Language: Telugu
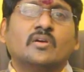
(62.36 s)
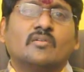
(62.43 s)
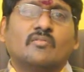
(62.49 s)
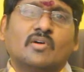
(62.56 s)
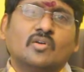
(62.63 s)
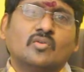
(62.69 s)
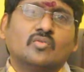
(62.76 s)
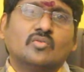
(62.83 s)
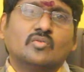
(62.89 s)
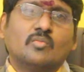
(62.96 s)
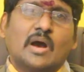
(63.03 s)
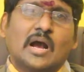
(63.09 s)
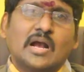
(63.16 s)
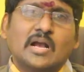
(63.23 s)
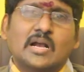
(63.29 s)
వాళ్ళు
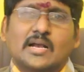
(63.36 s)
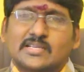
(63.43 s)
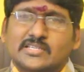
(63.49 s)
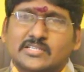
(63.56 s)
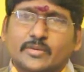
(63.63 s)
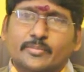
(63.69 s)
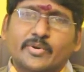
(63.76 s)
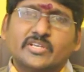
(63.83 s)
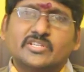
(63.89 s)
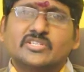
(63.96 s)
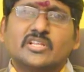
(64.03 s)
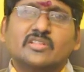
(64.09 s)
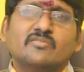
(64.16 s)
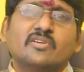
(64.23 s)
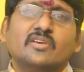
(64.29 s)
బాగా కష్టపడి
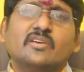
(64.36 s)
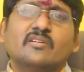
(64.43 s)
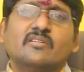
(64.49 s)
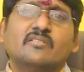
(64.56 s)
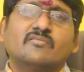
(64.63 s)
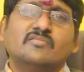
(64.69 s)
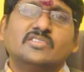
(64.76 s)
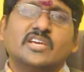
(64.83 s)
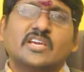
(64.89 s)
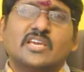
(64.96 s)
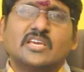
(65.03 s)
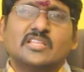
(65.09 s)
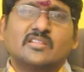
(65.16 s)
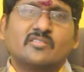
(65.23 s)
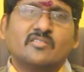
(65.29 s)
చదివి
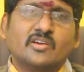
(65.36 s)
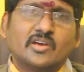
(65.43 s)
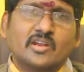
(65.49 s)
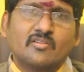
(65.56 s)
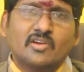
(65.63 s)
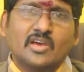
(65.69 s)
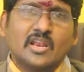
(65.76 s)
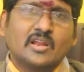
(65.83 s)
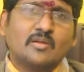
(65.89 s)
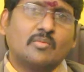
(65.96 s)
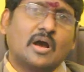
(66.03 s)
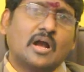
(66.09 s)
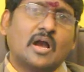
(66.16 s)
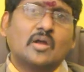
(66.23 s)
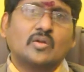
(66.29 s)
విజయకేతనం ఎగురవేయాలని
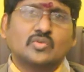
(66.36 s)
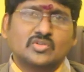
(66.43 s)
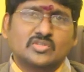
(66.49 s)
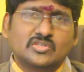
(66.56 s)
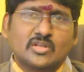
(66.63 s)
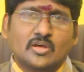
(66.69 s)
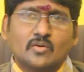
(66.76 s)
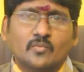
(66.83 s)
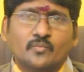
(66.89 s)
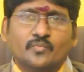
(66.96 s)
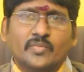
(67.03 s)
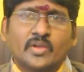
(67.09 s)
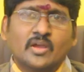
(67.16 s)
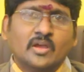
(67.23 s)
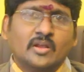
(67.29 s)
బాగా ఆలోచిస్తారు
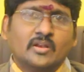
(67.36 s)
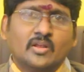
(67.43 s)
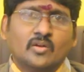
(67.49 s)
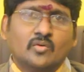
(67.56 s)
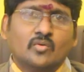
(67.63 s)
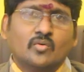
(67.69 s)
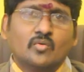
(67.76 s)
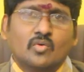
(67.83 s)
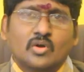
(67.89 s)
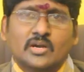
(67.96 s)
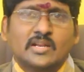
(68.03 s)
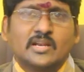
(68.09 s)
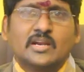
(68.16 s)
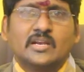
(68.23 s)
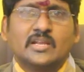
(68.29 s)
నేను
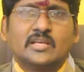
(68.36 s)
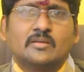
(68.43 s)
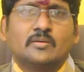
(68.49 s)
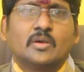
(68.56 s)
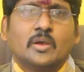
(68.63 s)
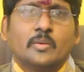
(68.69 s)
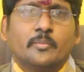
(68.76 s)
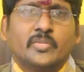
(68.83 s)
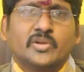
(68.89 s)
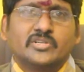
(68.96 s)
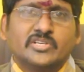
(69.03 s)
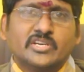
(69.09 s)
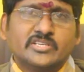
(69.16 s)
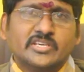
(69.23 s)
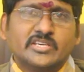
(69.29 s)
ఒకటేనండి మీరు
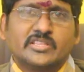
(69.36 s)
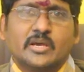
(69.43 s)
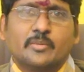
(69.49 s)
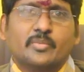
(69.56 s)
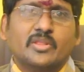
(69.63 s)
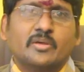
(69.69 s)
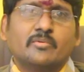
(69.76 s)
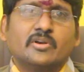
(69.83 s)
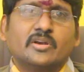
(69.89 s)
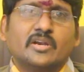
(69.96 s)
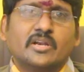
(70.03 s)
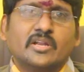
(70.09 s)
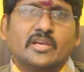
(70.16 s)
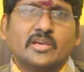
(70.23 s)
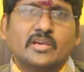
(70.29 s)
చేసే తప్పిదం
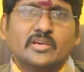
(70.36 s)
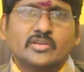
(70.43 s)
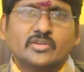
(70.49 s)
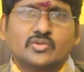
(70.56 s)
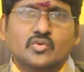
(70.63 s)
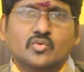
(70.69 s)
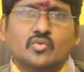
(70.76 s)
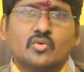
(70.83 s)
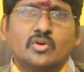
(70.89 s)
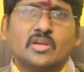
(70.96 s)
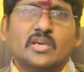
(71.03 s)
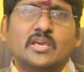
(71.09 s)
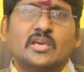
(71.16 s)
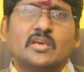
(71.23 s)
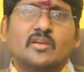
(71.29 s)
ఏంటంటే ఈ
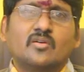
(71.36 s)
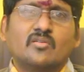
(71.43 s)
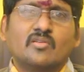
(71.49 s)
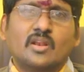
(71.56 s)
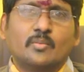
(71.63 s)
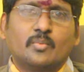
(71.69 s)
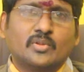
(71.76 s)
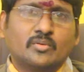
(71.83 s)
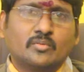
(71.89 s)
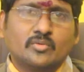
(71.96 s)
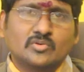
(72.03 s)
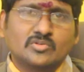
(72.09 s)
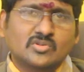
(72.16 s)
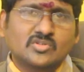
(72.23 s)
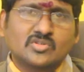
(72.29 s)
శుక్రునికి రెండు వేల
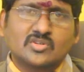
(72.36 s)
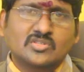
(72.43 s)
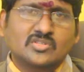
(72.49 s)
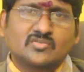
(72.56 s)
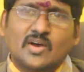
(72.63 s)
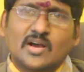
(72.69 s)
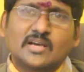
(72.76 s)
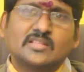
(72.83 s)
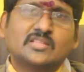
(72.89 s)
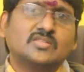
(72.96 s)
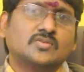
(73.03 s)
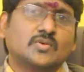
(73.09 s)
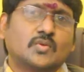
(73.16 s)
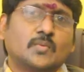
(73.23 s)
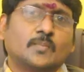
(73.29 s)
పంతొమ్మిదవ సంవత్సరం
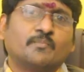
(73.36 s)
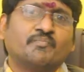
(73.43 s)
స్వాగతించదు